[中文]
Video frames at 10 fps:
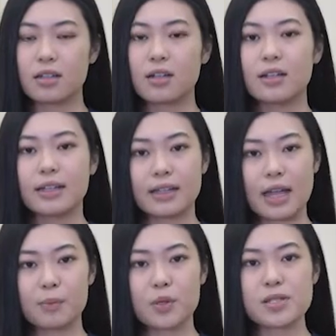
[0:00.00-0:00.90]
你哋
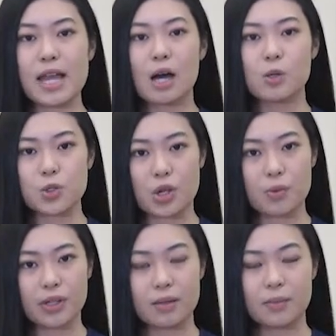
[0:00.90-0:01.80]
d a n 断崩之后仲有
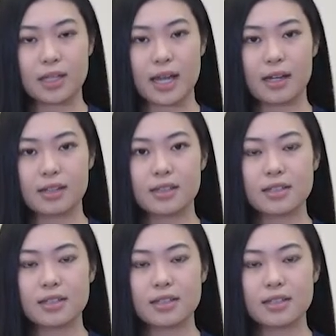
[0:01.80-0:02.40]
冇见面啊？